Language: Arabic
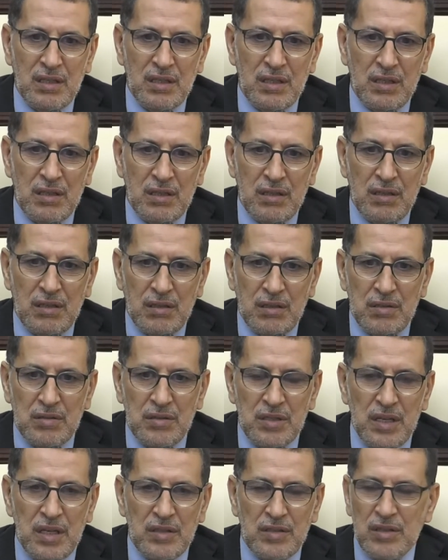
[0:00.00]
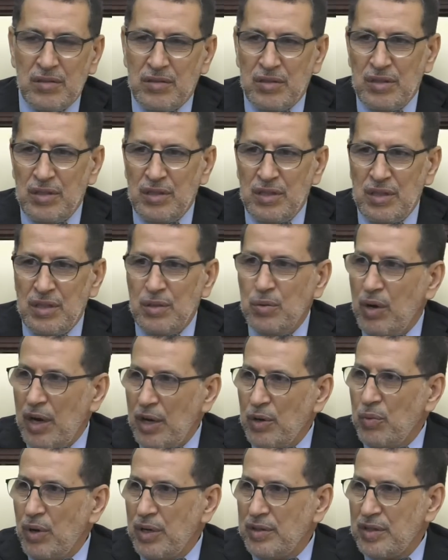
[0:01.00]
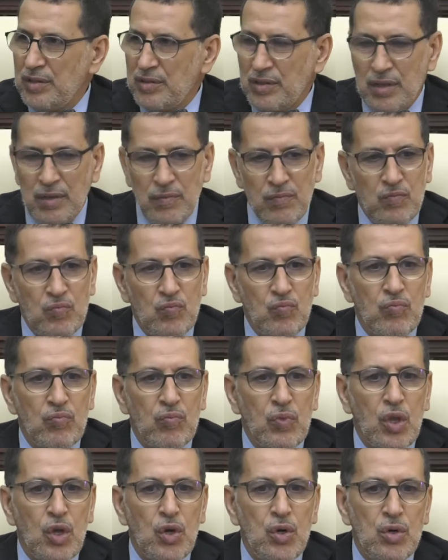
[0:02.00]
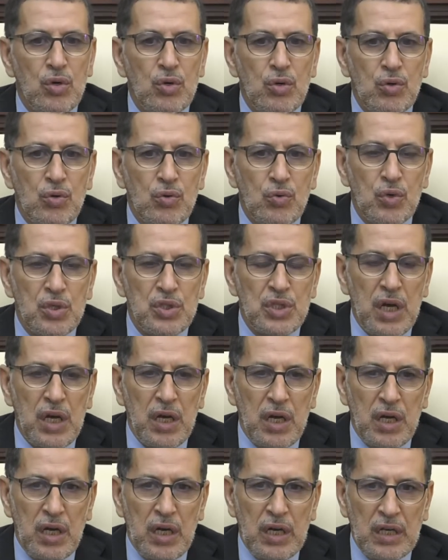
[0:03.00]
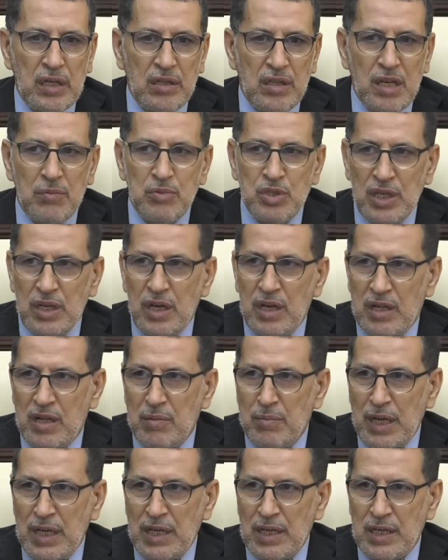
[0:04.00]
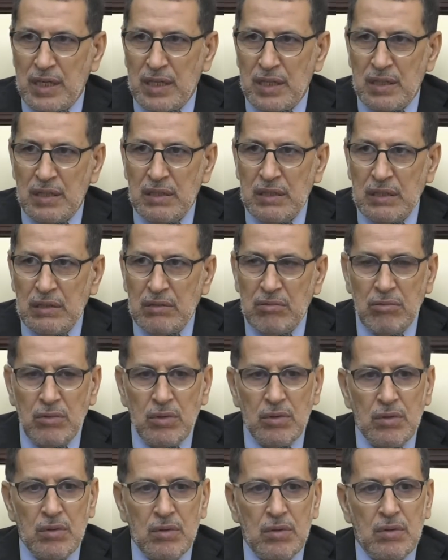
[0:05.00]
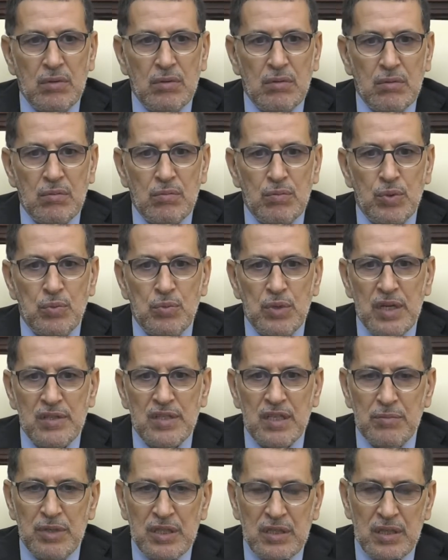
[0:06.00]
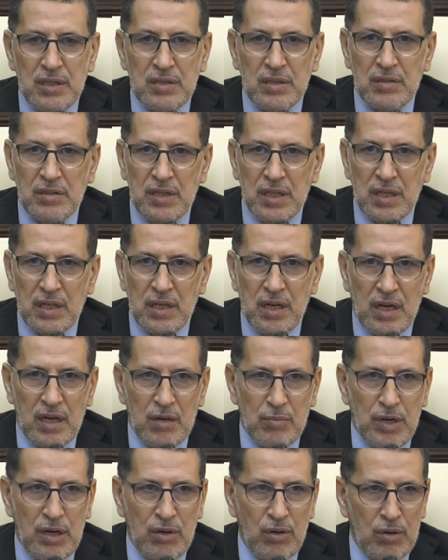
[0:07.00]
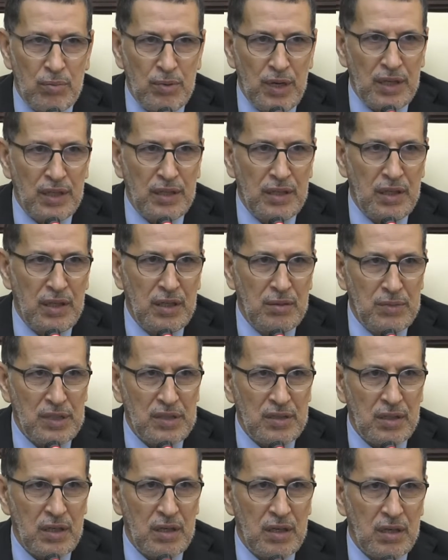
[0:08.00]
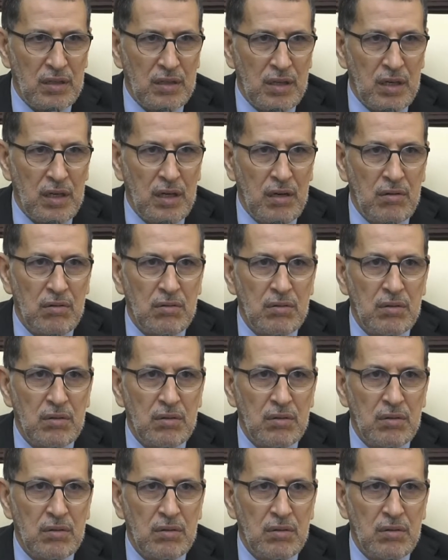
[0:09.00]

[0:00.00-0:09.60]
آه، سيادته وعن وحدته وجاء خطاب جلالة الملك بمناسبة هذه الذكرى الأربعة وأربعين للمسيرة الخضراء